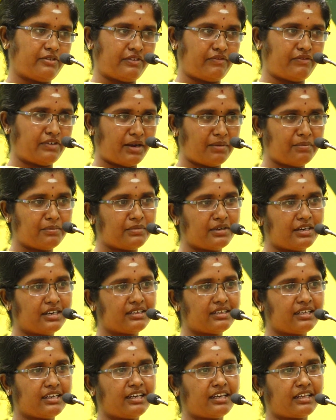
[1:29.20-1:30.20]
ஃப்ரம்
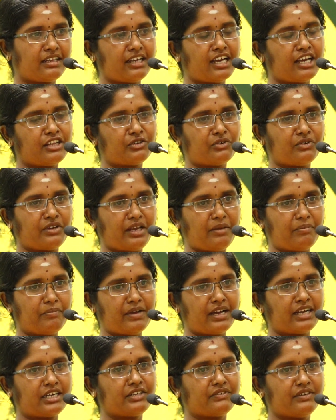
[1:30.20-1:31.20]
பர்த்லேருந்தே அதனோட
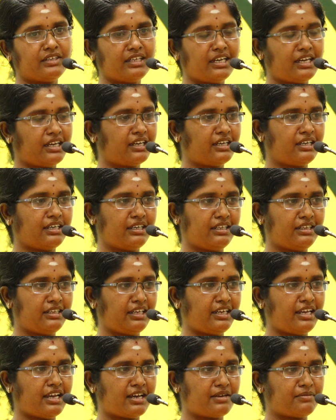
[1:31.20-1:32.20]
இம்பேக்ட் வந்து எனக்கு
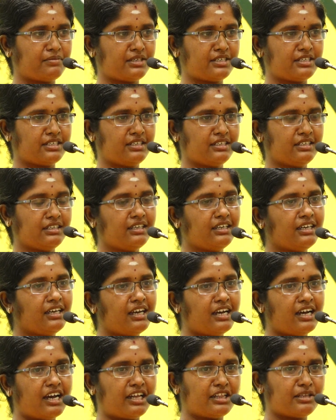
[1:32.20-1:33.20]
தெரிய ஆரம்பிச்சுது
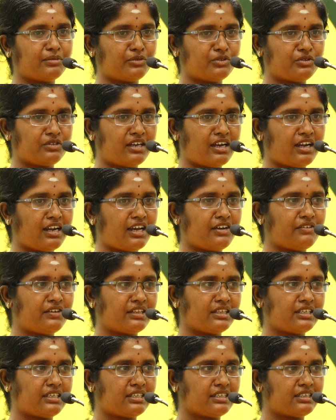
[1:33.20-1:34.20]
அந்த முத்ராலாம்
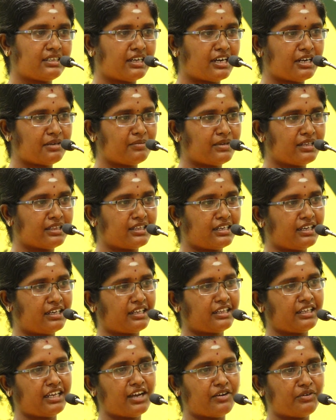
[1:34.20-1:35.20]
வந்துட்டு தேர்ட்
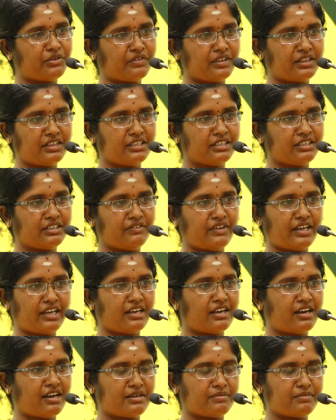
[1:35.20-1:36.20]
மந்த்லேருந்தே அவர் வந்து வைக்க
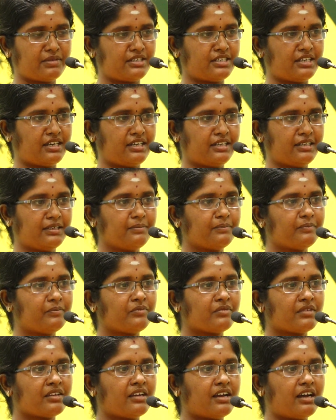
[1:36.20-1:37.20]
ஆரம்பித்தார்
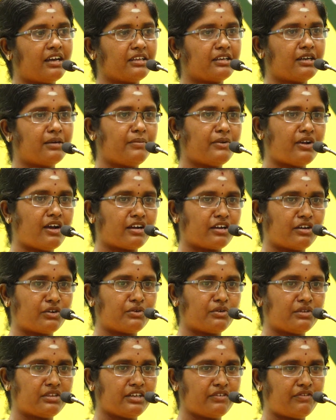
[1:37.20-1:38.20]
அதுக்கப்புறம் அங்கே
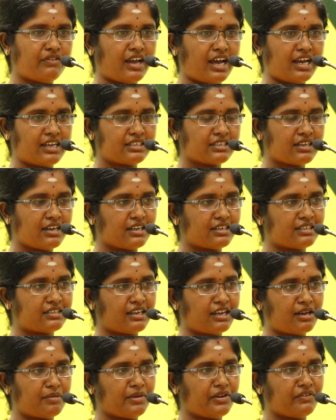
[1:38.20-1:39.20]
கொடுத்த ஃப்ளாஷ் கார்ட்ஸ்
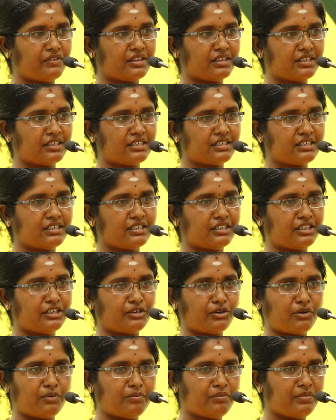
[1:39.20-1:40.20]
எல்லாமே வந்துட்டு
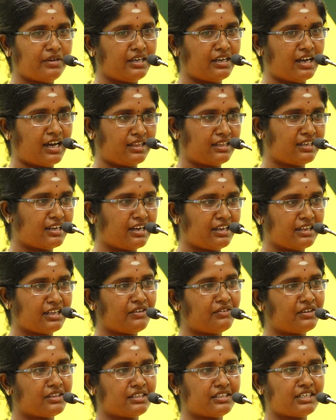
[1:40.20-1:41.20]
ரொம்ப அதனால
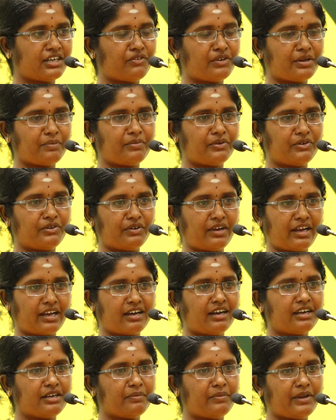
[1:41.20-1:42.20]
தான் வந்துட்டு அவர் இப்போது
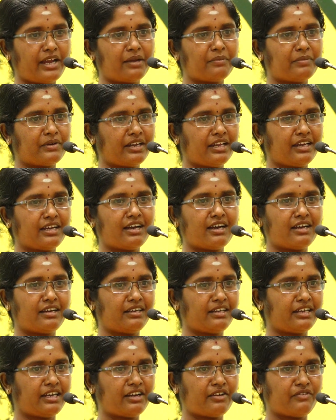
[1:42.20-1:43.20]
ரெக்கார்டு பிரேக்
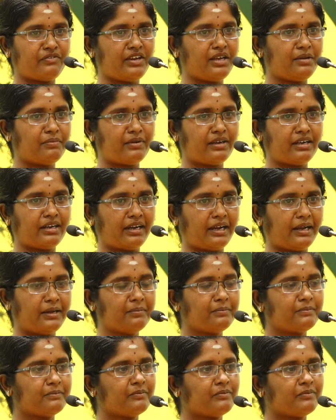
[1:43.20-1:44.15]
பண்ணியிருக்காருன்ட்டு நான் ஃபீல் பண்ணுறேன்